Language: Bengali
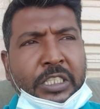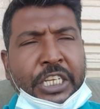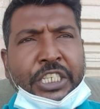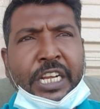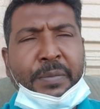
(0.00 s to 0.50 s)

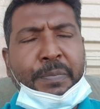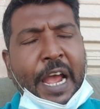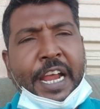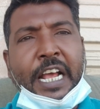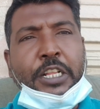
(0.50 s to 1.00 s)
দেশের
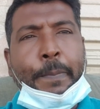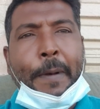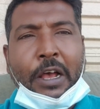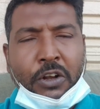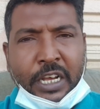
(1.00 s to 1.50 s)
ভাইয়েরা কিন্তু
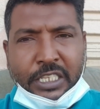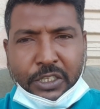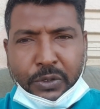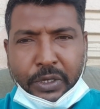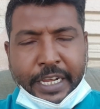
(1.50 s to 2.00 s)
পাগল হয়ে
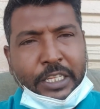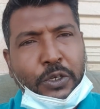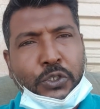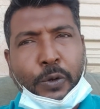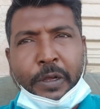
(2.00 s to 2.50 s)
যেত এই তো
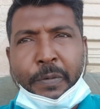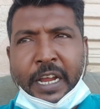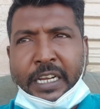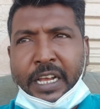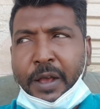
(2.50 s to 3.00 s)
শফিক
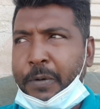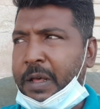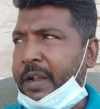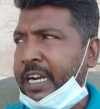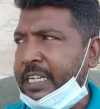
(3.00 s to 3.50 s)
ভাইয়ের পর
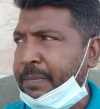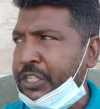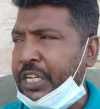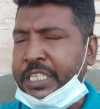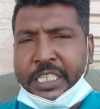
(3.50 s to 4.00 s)
আমার একটা
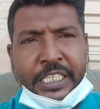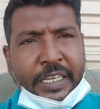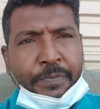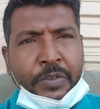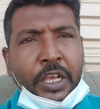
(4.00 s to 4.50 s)
বিশ্বাস আছে
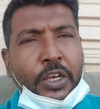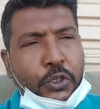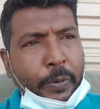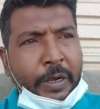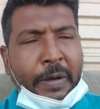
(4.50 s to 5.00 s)

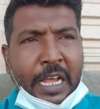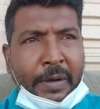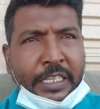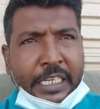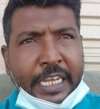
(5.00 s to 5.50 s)
শফিক ভাই
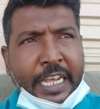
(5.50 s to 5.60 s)
আমাদেরকে